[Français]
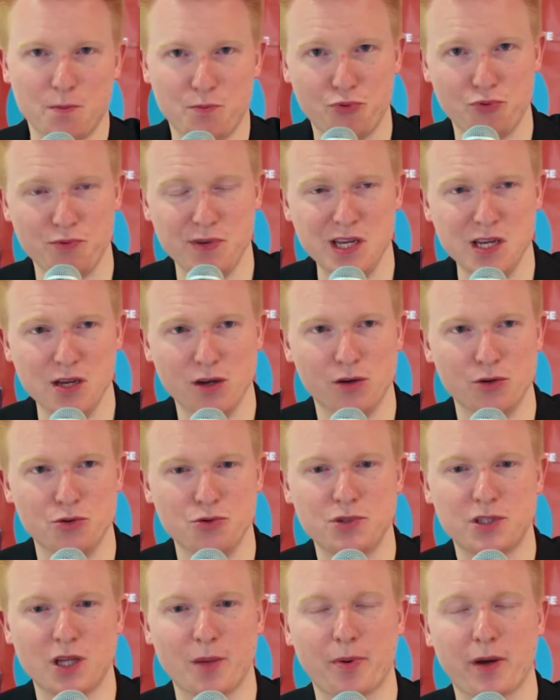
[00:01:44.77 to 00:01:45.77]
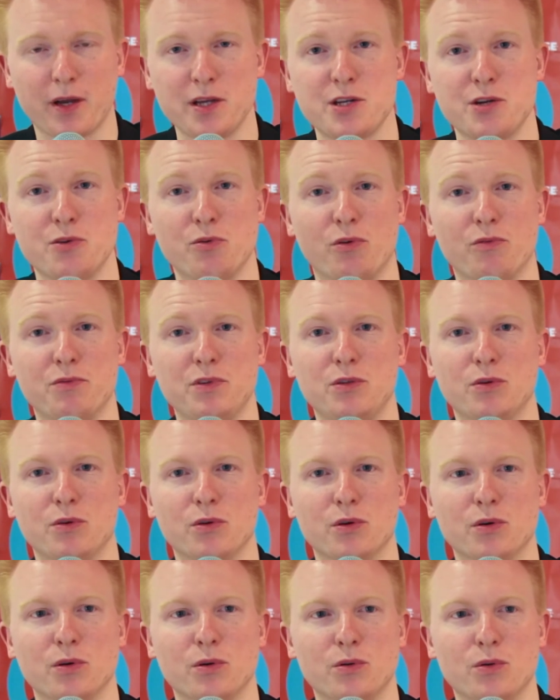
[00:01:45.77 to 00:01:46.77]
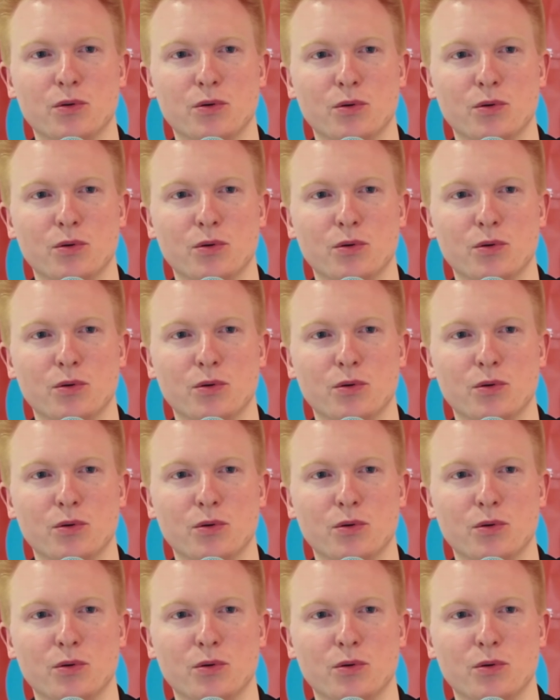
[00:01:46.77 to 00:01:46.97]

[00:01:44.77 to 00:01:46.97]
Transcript: Puis, euh, juste après, j'ai eu envie de,